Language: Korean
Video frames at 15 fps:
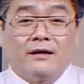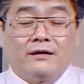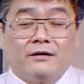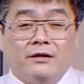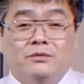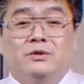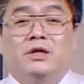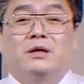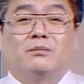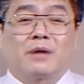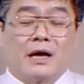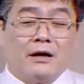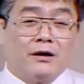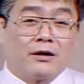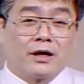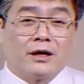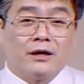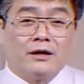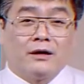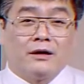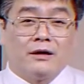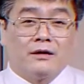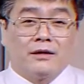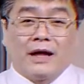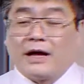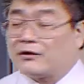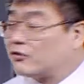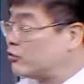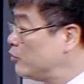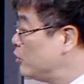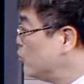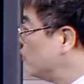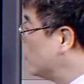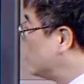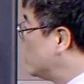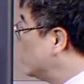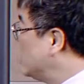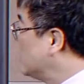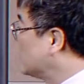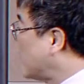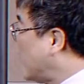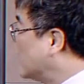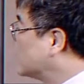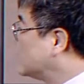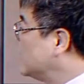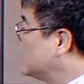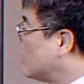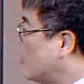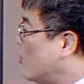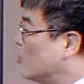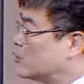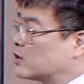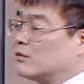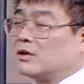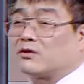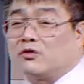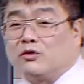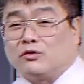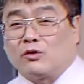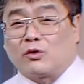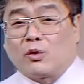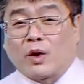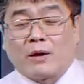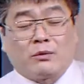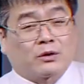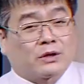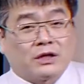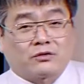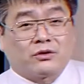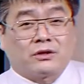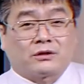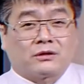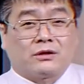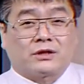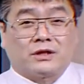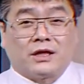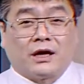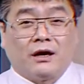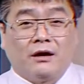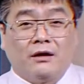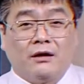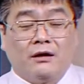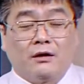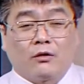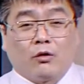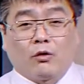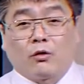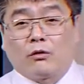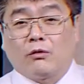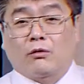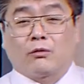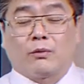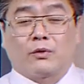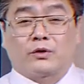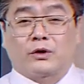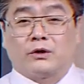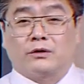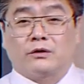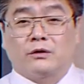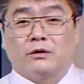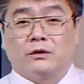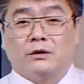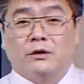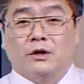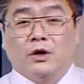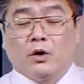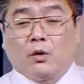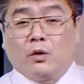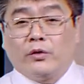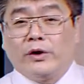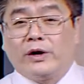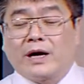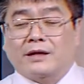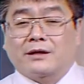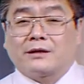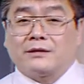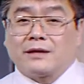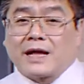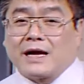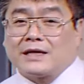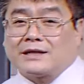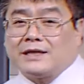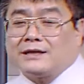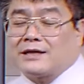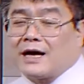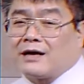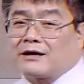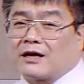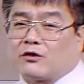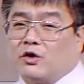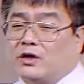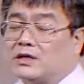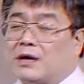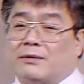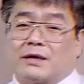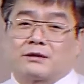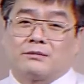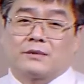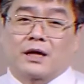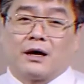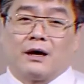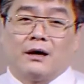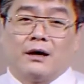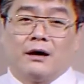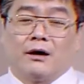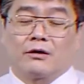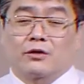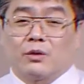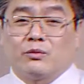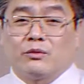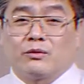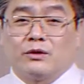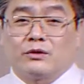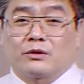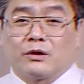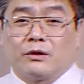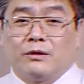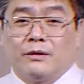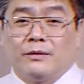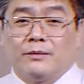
움직임 탄력이 내 수익률이 다시 저 고점의 수익률로 회복될 수 있을 것이냐 그걸 놓고 보셔야죠. 오늘 같은 날 시사하는 게 굉장히 많습니다. 어떤 부분이죠?